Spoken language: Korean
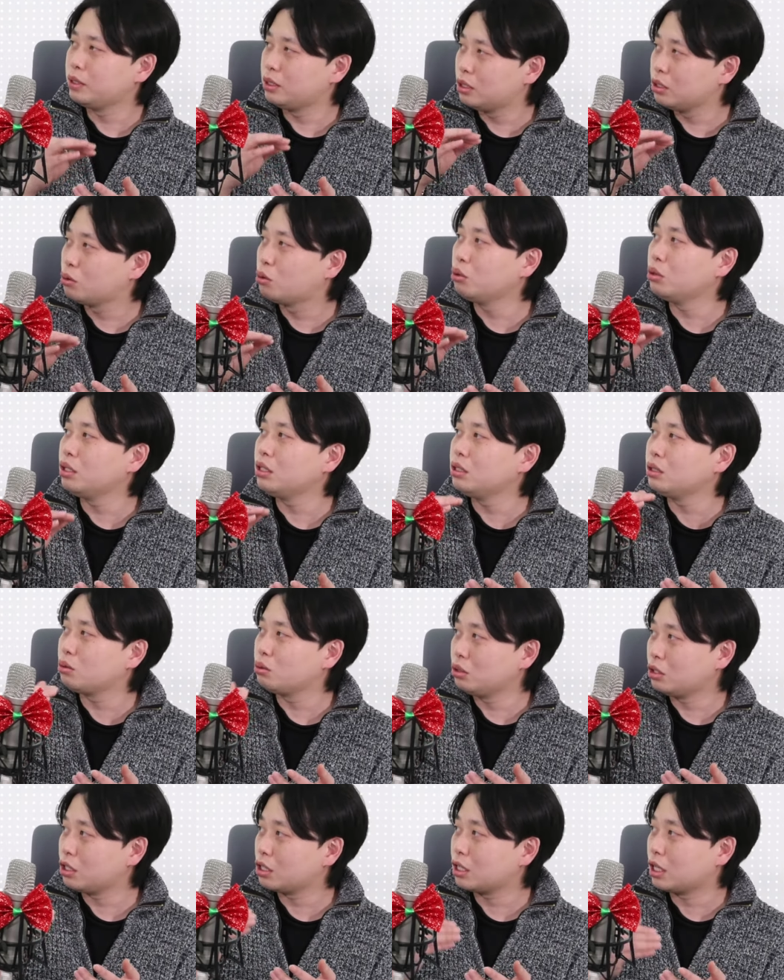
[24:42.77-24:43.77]
비트코인
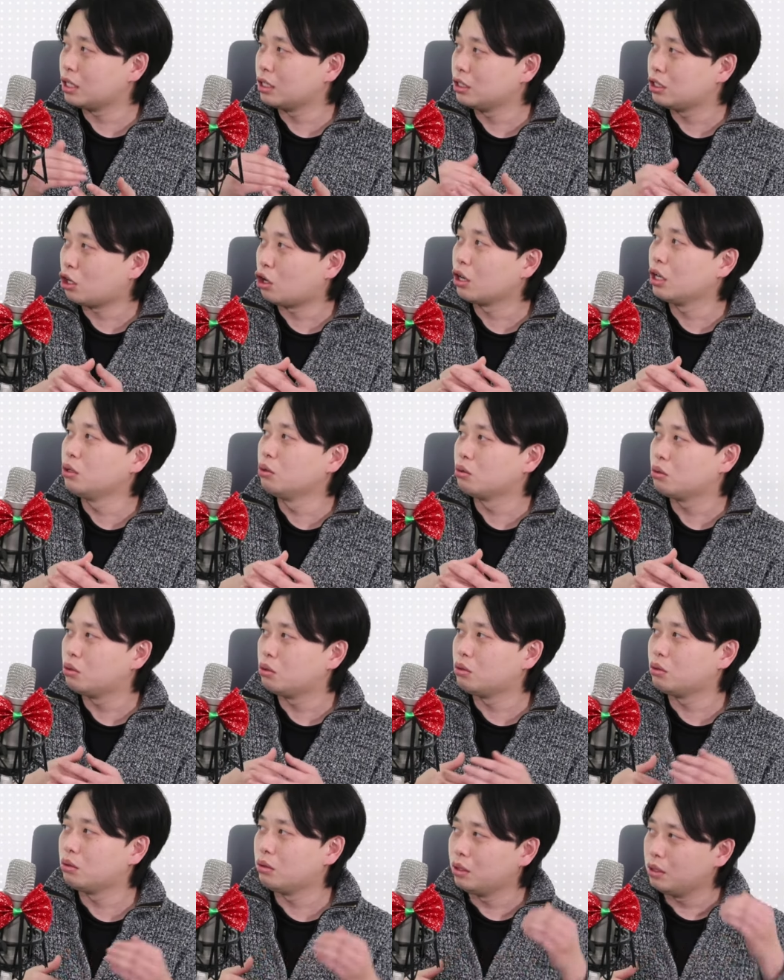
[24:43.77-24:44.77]
손절가를
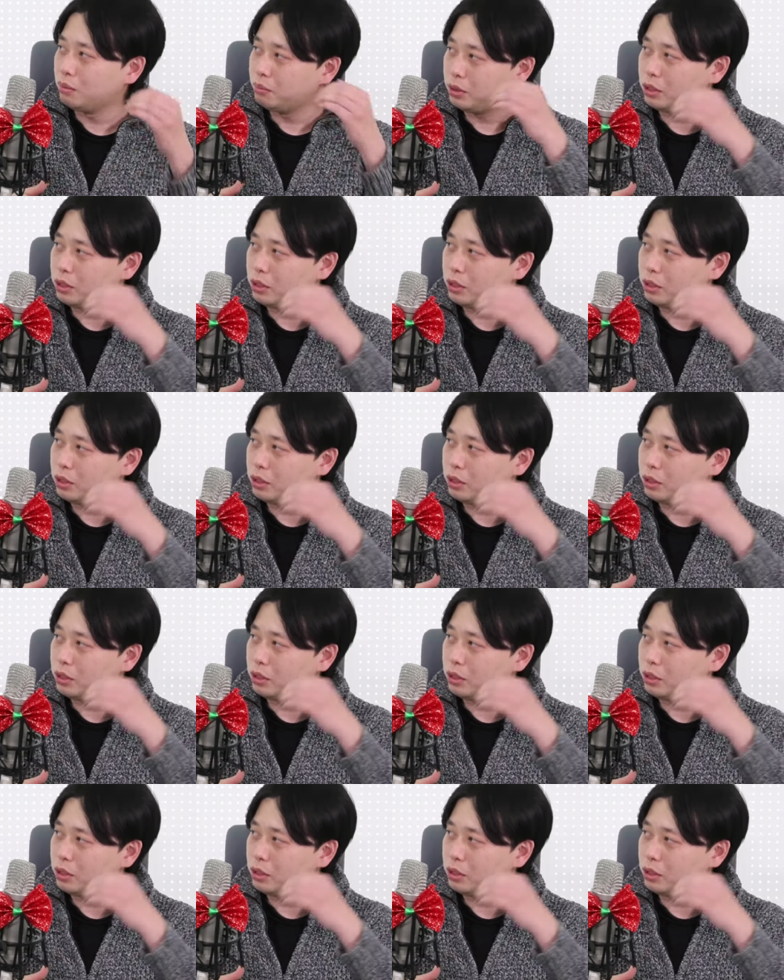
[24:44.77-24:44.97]
정해놓고